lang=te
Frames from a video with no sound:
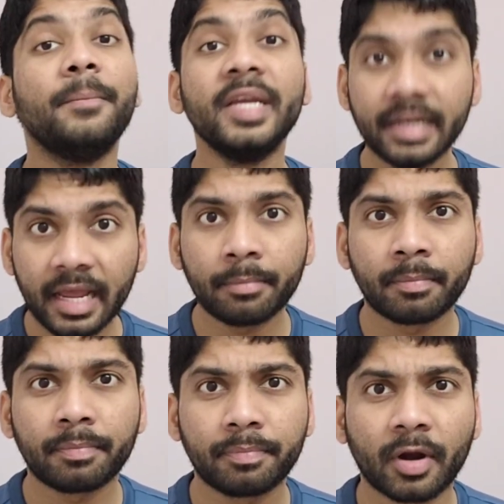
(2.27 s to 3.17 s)
మీ నేమ్
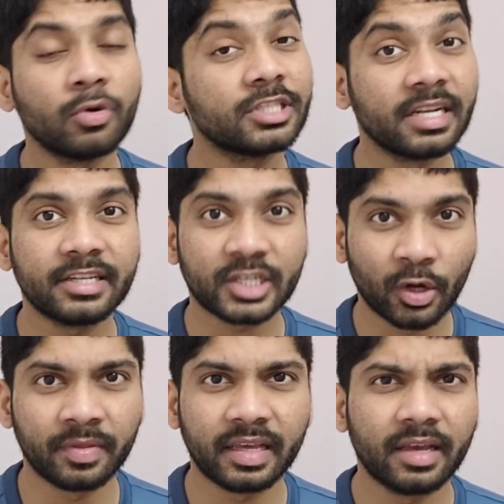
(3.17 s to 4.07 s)
ప్రమోషన్
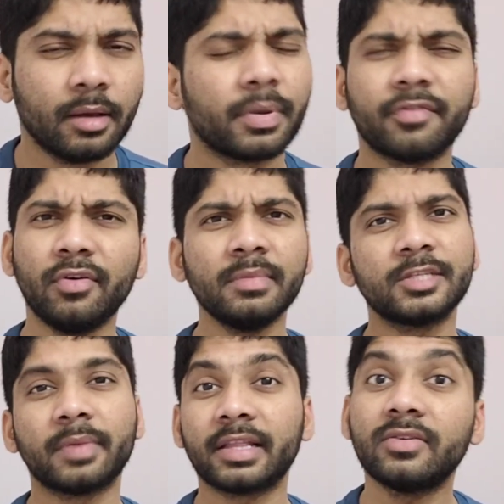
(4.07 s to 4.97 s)
లిస్ట్లో ఉంది
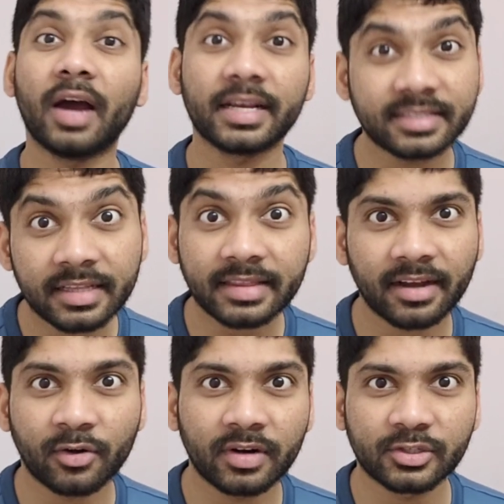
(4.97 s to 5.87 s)
పర్ఫార్మెన్స్ మాత్రం అస్సలు
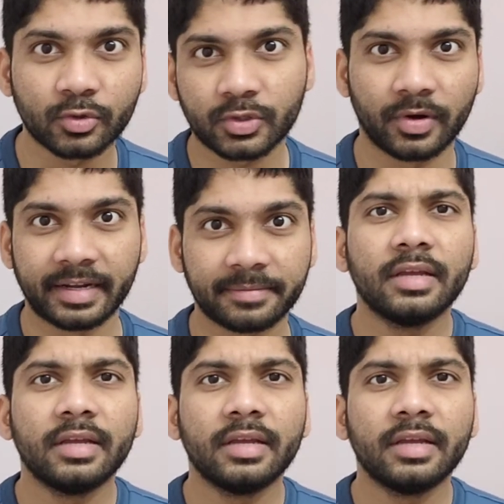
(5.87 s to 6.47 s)
తగ్గకుండా చూసుకోండి